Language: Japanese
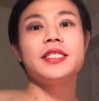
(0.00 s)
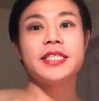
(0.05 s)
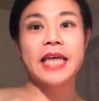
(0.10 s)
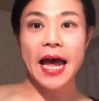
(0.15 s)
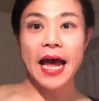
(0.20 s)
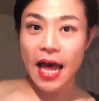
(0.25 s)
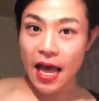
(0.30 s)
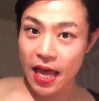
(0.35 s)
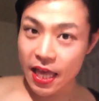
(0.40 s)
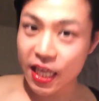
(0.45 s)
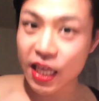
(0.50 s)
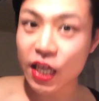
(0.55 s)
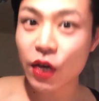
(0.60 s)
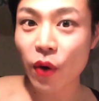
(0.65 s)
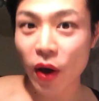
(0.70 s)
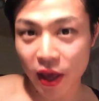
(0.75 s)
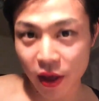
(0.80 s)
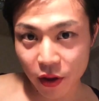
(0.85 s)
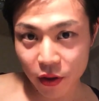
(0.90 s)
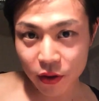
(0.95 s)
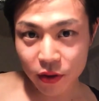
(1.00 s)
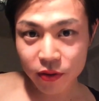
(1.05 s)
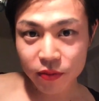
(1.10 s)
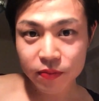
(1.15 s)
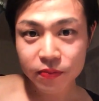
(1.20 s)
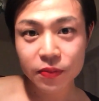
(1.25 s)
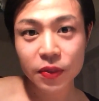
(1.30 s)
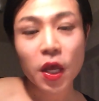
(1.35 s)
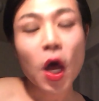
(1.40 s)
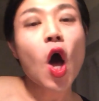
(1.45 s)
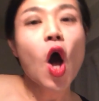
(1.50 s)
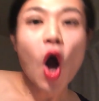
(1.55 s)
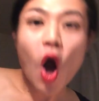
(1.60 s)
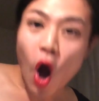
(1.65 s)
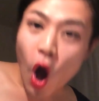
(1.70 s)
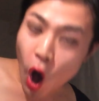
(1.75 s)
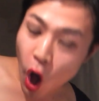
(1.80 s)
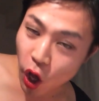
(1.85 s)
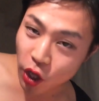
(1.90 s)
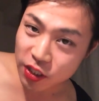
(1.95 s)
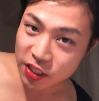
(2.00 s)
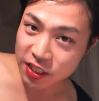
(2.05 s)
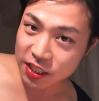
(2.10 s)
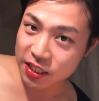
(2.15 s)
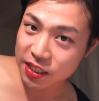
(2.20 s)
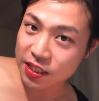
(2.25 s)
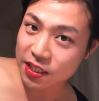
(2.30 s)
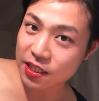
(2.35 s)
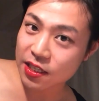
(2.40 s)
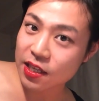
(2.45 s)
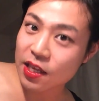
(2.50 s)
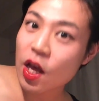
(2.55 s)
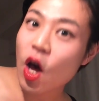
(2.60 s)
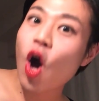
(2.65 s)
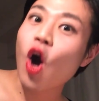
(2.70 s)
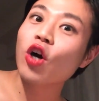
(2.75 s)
じゃあ、行くわよ。本日